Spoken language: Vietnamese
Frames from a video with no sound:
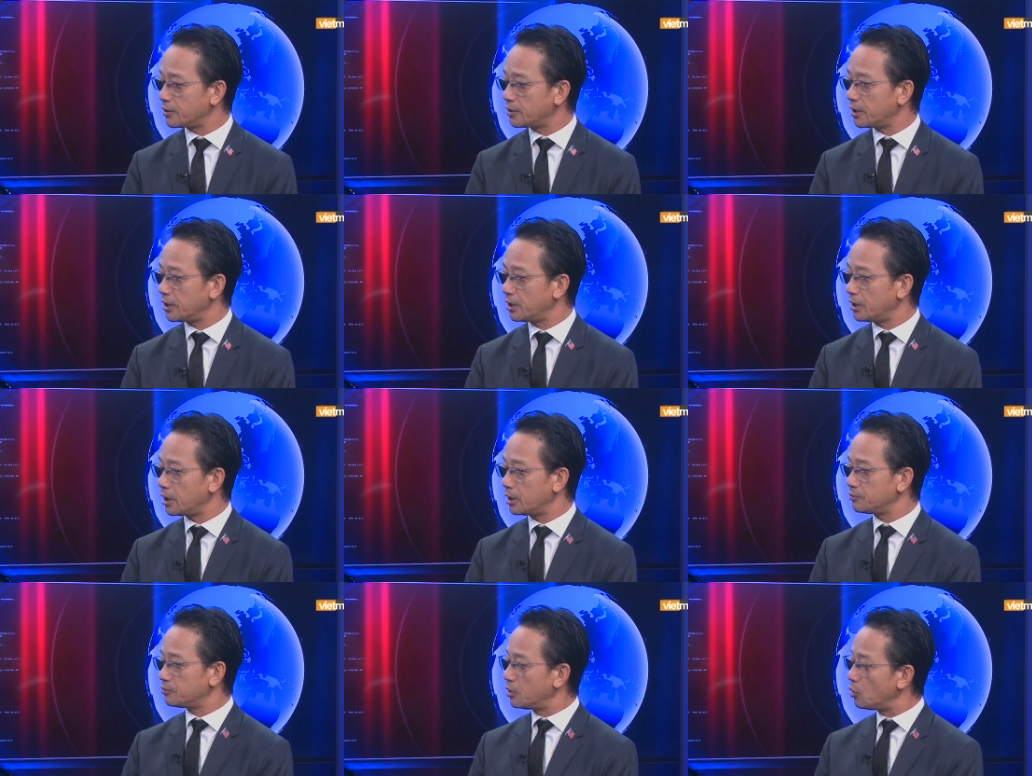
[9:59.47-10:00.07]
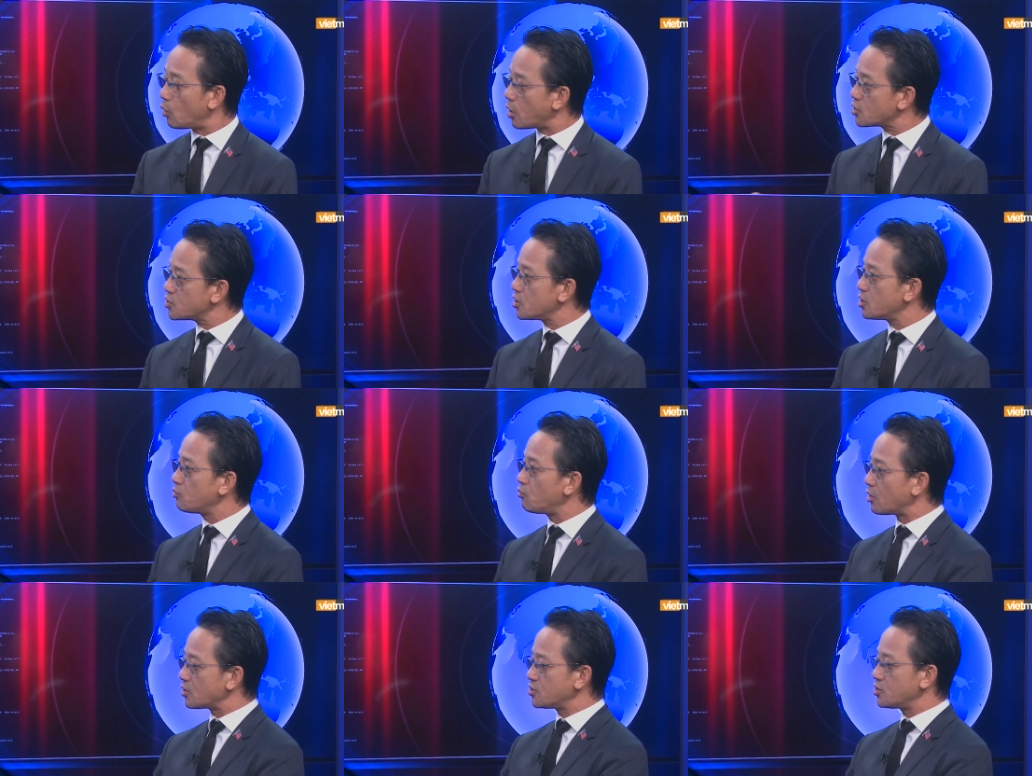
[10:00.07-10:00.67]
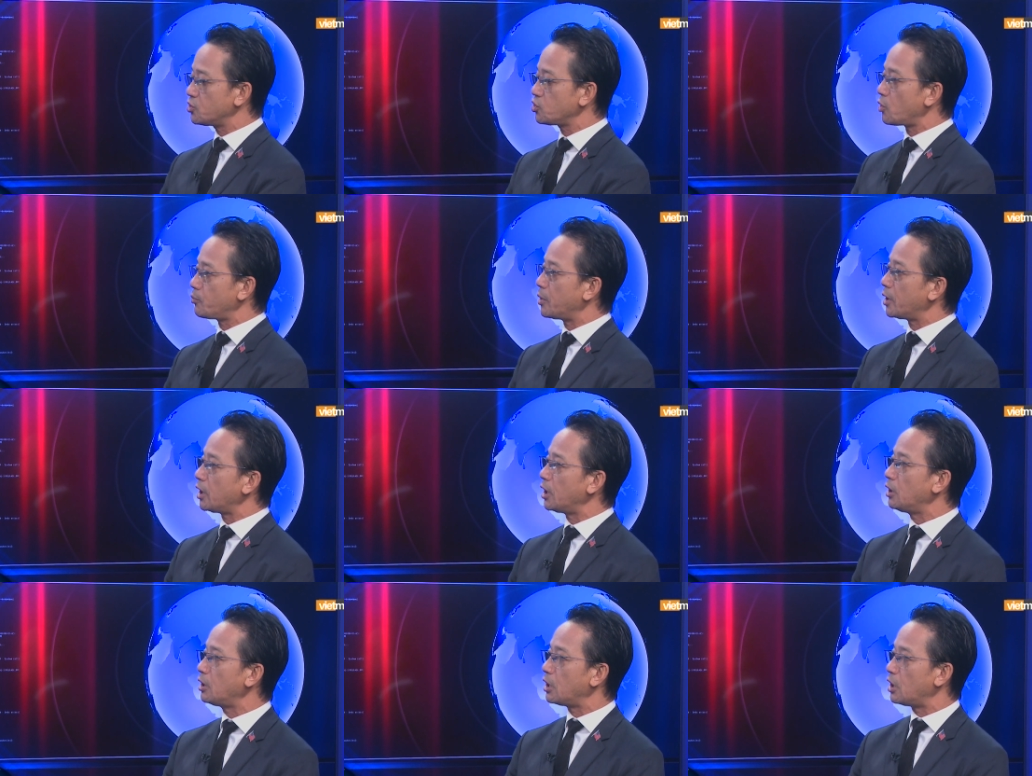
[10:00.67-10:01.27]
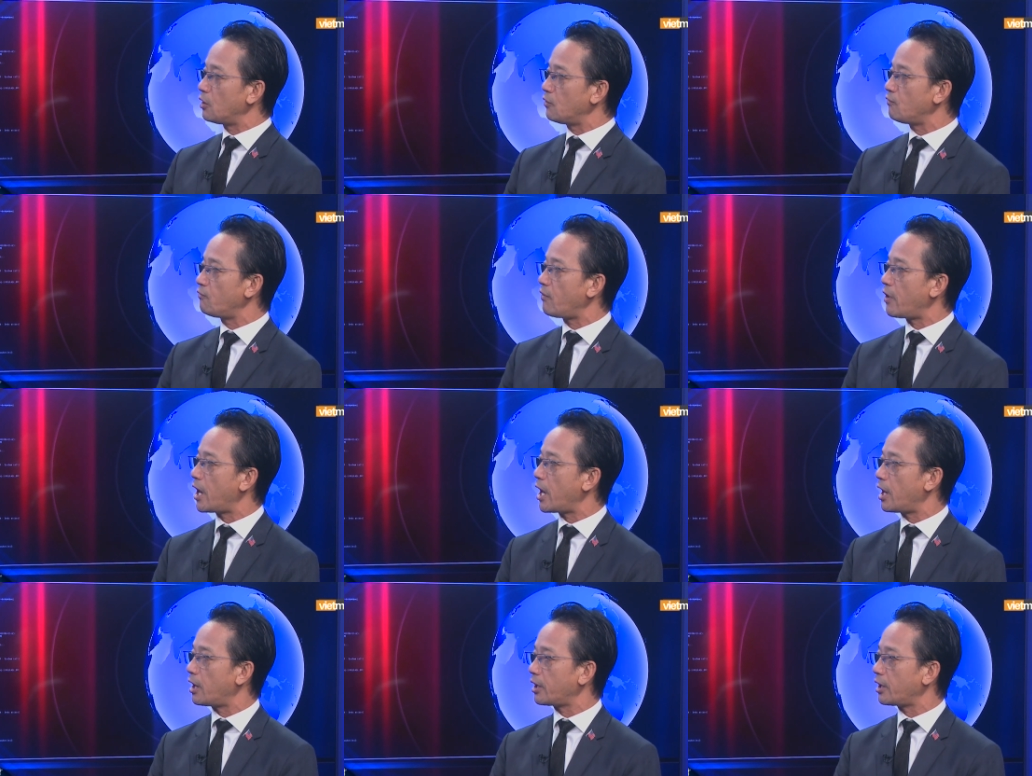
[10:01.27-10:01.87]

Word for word: thì thưa luật sư luật sư cho biết ý kiến về